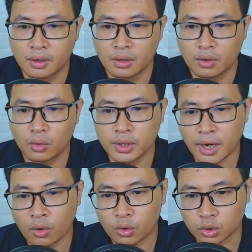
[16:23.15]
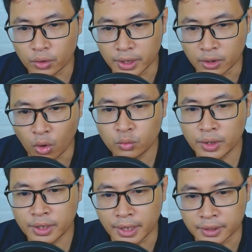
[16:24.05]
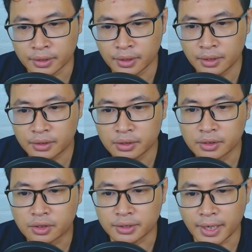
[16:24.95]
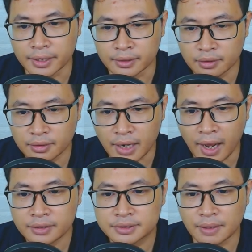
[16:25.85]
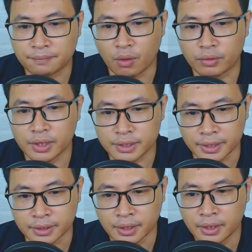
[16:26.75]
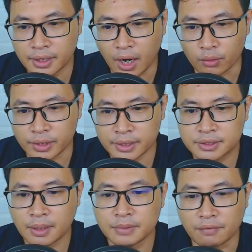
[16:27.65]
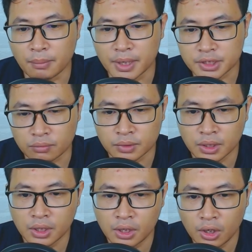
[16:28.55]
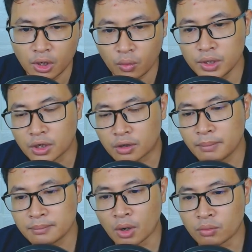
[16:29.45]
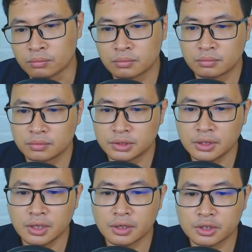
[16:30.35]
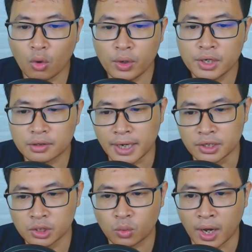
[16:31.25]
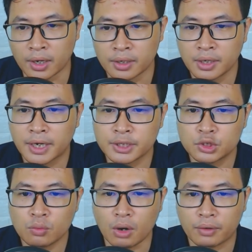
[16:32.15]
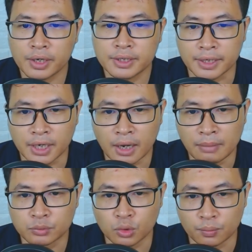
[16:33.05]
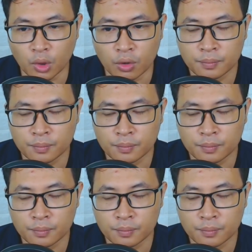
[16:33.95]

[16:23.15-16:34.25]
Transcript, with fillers: Uy năng của tổ đình hỗn nguyên đỉnh Từ cửa thành đã sập ngọc kinh thành Gào thét xâm nhập vào bên trong Uy lực mênh mông Những nơi có uy lực này lướt qua Kiến trúc ngọc kinh thành ầm ầm sụp đổ